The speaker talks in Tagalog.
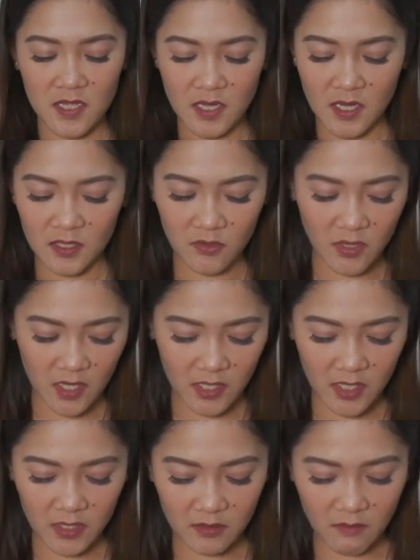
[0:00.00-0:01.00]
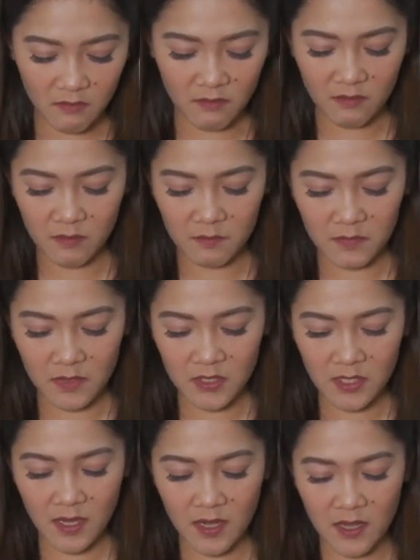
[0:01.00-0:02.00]
ano lang, ito hindi
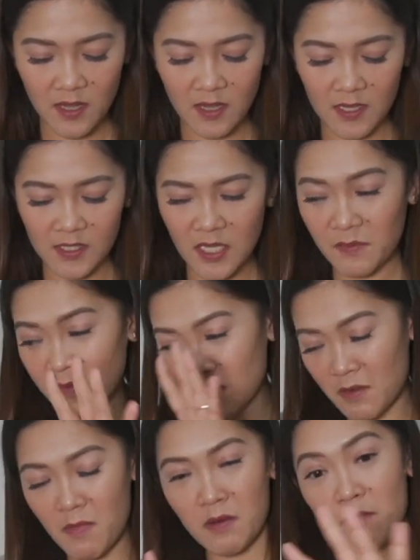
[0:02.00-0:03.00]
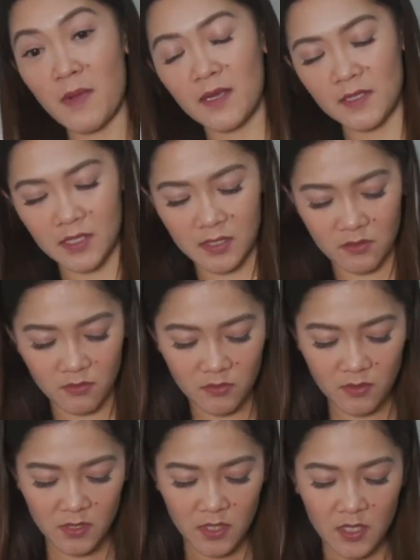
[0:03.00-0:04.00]
siya same sa ibang bags ko.
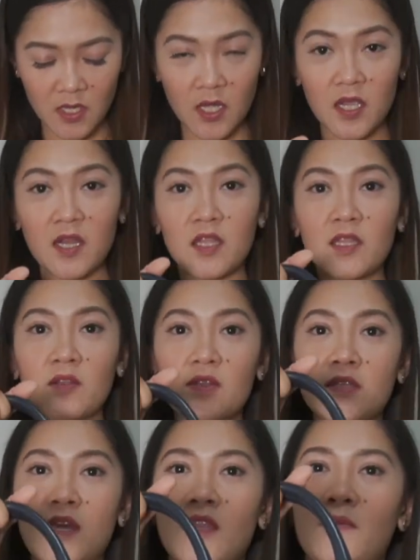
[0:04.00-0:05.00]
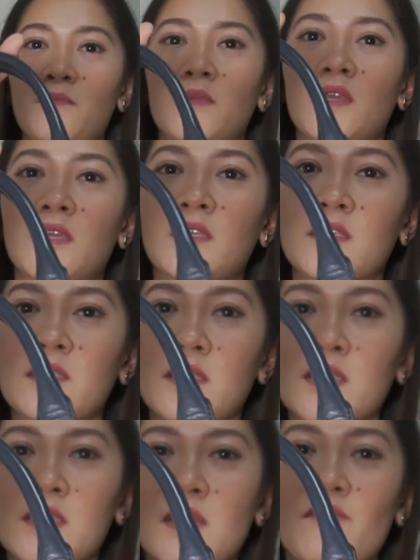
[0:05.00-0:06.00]
Ang ganda nung sa harap, guys.
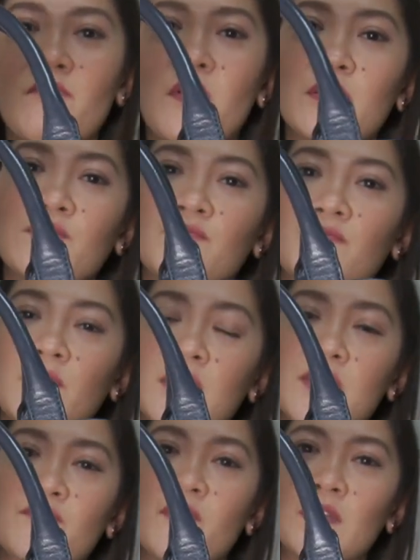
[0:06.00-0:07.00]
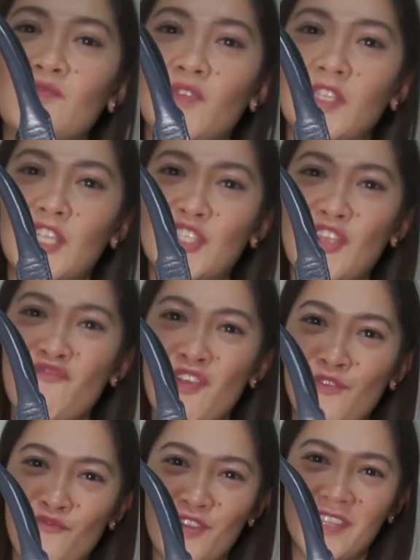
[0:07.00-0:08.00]
It's a velvet. It's velvet. It's a
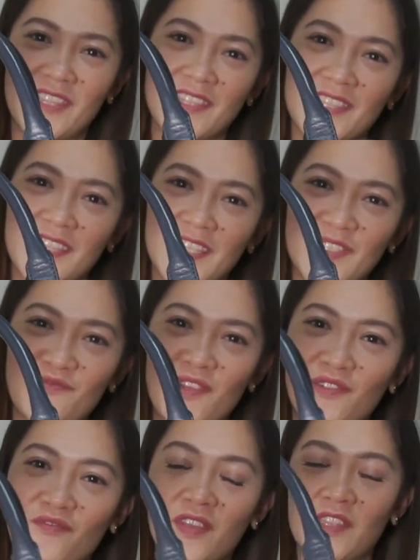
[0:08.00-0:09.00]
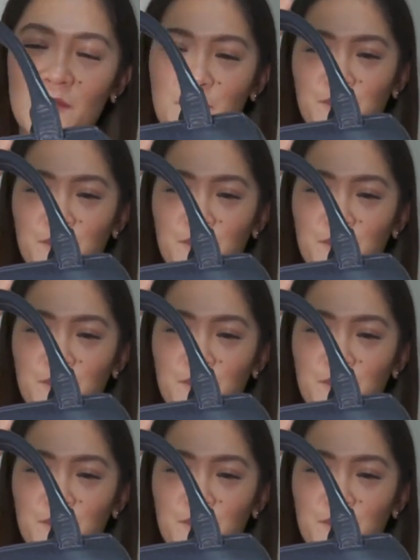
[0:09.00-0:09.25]
velvet. It's velvet.